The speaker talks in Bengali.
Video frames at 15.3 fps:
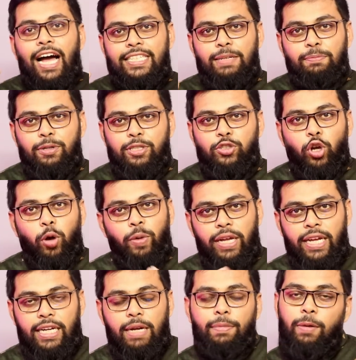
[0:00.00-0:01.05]
আশেপাশে
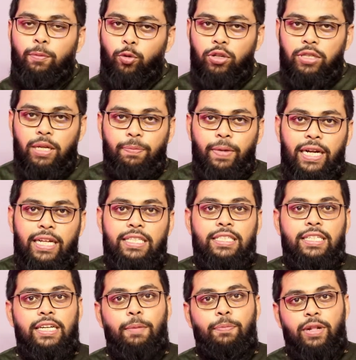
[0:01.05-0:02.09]
সবাইকে এটা আপনারা বলতে পারেন
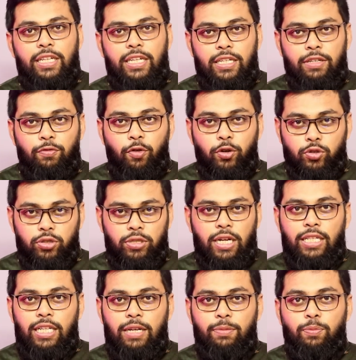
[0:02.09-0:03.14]
যে আপনাদের ফজর
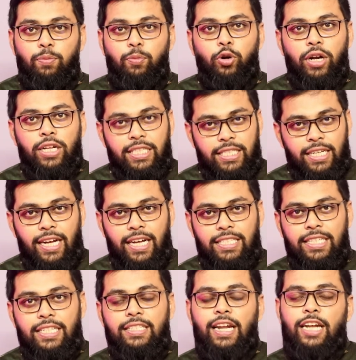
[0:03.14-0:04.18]
সালাতে পড়ার ইচ্ছা
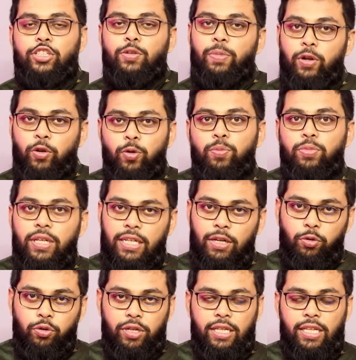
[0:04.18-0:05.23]
আছে তারা যেন ঘুম
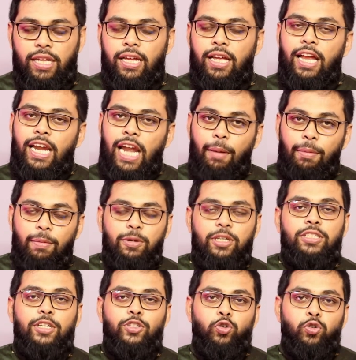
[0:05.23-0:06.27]
থেকে উঠিয়ে দেয় আমি
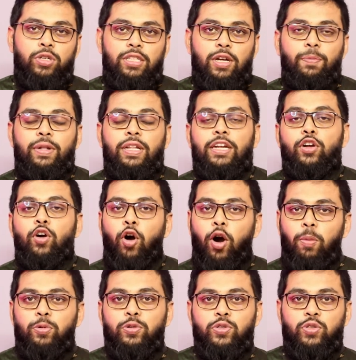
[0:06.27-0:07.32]
বিশ্বাস করি যে আপনাদেরকে
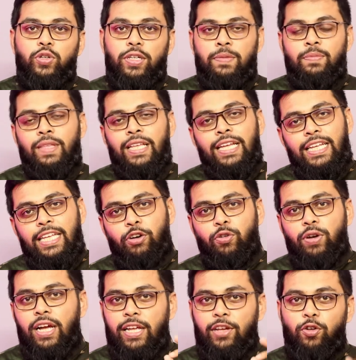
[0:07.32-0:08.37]
অবশ্যই
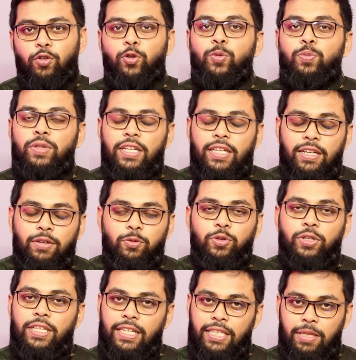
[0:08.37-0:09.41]
কেউ না কেউ ঘুম থেকে
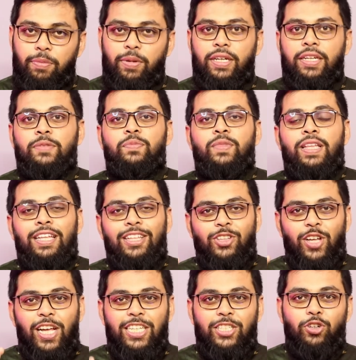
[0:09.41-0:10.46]
উঠিয়ে দিবেন
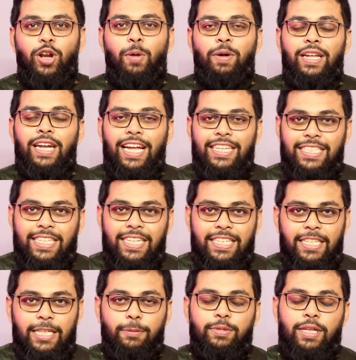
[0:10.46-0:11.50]
তো এই ছিল আমার
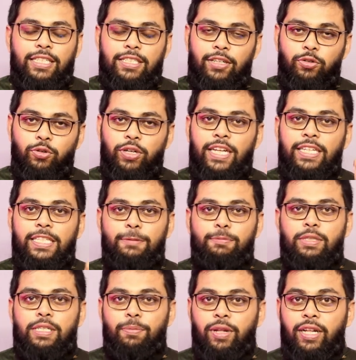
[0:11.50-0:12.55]
আজকের টিপস আশা করি এই
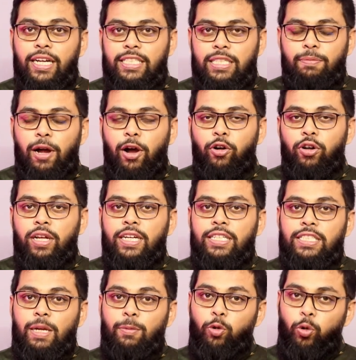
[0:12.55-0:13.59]
টিপসটি আপনাদের কাছে ভালো
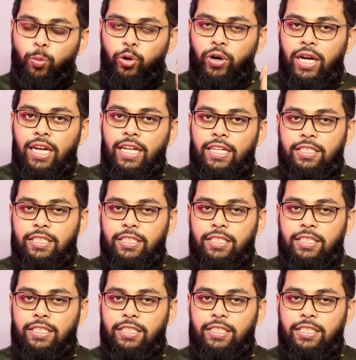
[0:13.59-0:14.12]
লেগেছে এবং উপকারী